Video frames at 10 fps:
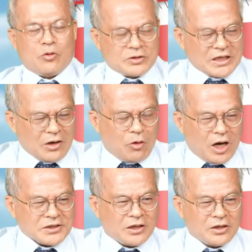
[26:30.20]
讲
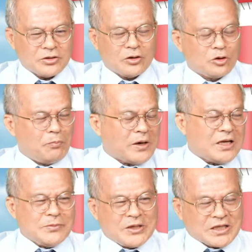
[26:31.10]
华城的时候都不
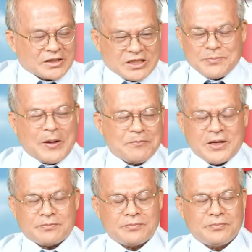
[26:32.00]
跟你们讲基本
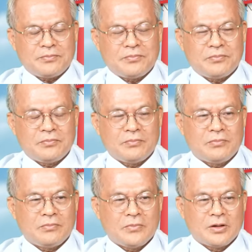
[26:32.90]
面，
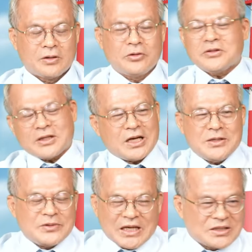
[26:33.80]
只跟
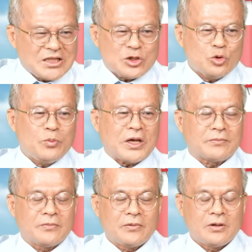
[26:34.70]
你们讲技术
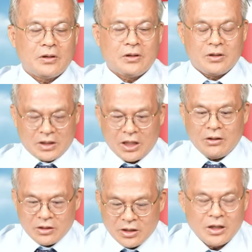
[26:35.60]
面，
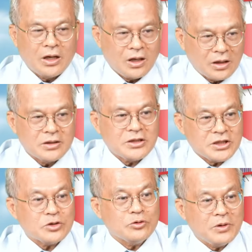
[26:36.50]
好。你
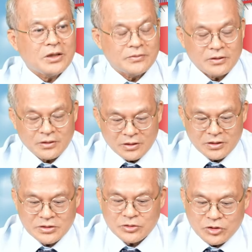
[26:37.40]
技术面，
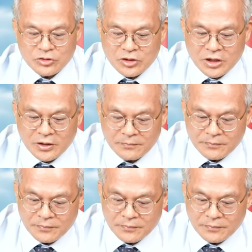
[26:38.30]
你继续听，